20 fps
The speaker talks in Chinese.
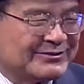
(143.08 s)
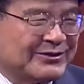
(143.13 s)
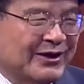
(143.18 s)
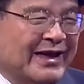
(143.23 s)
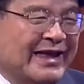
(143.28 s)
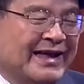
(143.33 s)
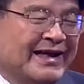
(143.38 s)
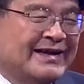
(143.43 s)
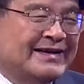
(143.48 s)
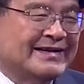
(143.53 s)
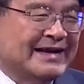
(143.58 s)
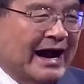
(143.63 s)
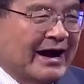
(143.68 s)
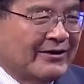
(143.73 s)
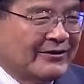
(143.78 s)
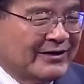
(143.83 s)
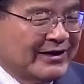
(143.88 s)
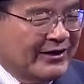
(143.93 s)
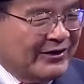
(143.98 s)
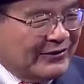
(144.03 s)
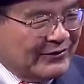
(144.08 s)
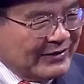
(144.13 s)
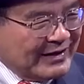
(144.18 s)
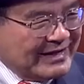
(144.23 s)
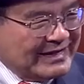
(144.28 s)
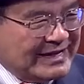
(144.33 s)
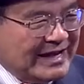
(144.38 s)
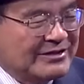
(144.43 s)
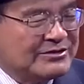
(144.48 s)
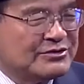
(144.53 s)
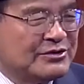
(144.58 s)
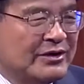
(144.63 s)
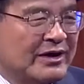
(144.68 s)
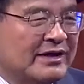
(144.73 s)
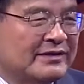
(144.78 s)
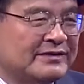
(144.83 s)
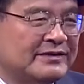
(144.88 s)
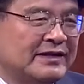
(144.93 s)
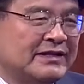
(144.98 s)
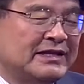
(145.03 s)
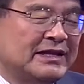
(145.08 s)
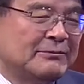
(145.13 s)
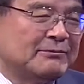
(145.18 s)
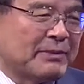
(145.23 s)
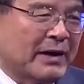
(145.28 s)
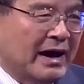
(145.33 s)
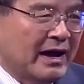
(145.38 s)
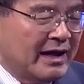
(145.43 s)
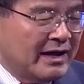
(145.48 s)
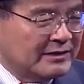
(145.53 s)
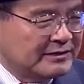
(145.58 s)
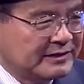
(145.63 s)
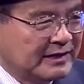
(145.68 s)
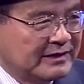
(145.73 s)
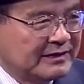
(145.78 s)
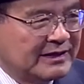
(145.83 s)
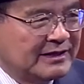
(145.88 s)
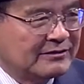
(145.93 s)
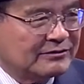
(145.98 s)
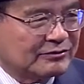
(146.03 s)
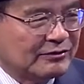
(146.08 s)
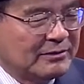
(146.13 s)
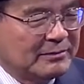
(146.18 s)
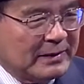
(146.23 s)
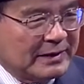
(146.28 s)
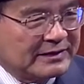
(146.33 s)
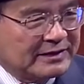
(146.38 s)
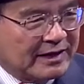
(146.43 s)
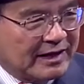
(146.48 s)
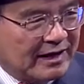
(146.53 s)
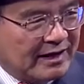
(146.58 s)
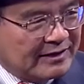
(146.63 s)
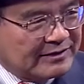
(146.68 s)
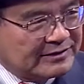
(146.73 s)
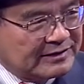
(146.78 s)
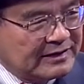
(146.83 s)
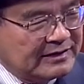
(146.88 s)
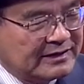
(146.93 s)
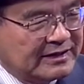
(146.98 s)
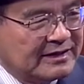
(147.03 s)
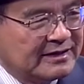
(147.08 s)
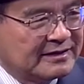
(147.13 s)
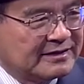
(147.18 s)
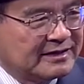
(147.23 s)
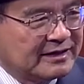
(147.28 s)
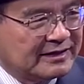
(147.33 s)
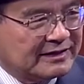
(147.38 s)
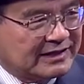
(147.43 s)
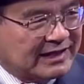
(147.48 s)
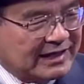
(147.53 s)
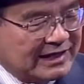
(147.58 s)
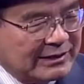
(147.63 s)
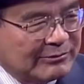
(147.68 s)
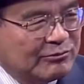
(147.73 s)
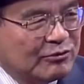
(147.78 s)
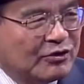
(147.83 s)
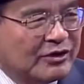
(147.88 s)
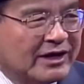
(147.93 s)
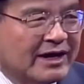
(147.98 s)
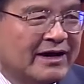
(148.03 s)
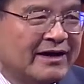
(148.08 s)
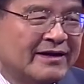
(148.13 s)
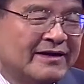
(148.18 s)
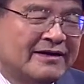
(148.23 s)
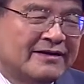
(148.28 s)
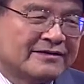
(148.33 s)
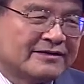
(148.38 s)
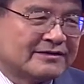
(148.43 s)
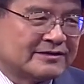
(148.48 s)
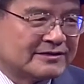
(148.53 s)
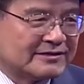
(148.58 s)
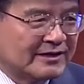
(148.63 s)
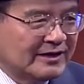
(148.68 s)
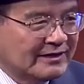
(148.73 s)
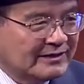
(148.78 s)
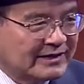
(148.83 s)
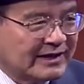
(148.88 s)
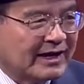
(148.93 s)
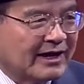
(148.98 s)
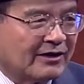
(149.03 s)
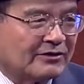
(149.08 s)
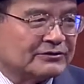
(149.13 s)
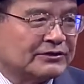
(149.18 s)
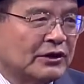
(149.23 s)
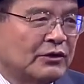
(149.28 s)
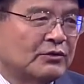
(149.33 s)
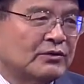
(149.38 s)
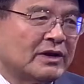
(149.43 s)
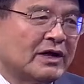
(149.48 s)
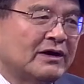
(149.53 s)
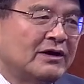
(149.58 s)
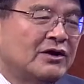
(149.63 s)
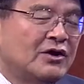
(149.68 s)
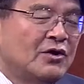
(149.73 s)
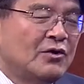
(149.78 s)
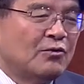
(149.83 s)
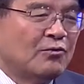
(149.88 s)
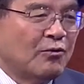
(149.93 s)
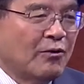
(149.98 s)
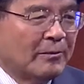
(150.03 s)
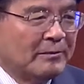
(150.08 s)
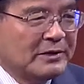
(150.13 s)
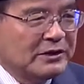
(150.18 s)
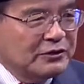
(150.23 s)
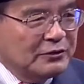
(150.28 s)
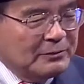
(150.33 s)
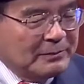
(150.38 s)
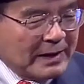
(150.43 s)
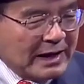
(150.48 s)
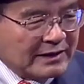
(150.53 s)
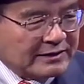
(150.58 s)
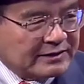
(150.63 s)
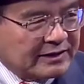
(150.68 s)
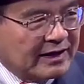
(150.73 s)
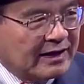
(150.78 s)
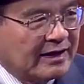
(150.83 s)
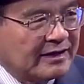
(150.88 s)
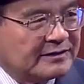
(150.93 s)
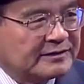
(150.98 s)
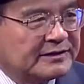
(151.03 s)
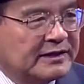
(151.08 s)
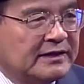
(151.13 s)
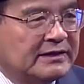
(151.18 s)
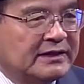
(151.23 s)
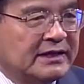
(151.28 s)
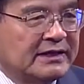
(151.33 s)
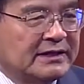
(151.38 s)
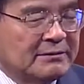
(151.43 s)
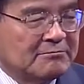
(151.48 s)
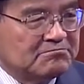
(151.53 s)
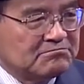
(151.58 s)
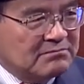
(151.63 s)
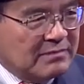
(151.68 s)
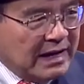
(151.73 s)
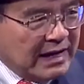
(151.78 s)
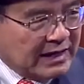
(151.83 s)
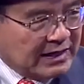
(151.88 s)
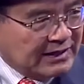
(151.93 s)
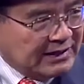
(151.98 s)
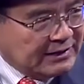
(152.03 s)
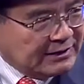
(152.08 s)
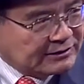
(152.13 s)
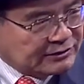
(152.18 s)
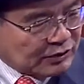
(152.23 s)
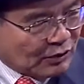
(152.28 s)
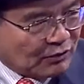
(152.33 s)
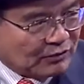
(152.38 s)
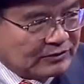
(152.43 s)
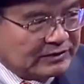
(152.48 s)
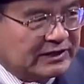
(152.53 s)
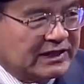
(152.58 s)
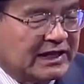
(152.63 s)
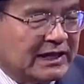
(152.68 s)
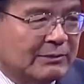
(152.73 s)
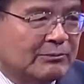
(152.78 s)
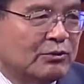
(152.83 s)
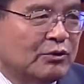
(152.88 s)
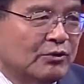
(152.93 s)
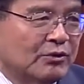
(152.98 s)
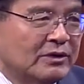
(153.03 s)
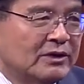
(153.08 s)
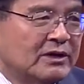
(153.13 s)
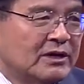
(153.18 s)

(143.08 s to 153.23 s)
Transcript: 对，然后呢，后来研究 SAT，把 SAT，所以把这个 SAT 的这个题目呢，是彻底搞透了。我们就把这个 SAT 的每一种题目。